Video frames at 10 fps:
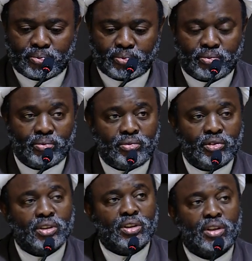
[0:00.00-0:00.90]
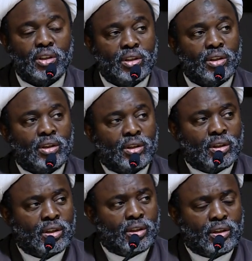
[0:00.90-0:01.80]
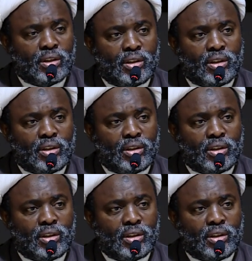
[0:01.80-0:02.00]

ورحمة الله وبركاته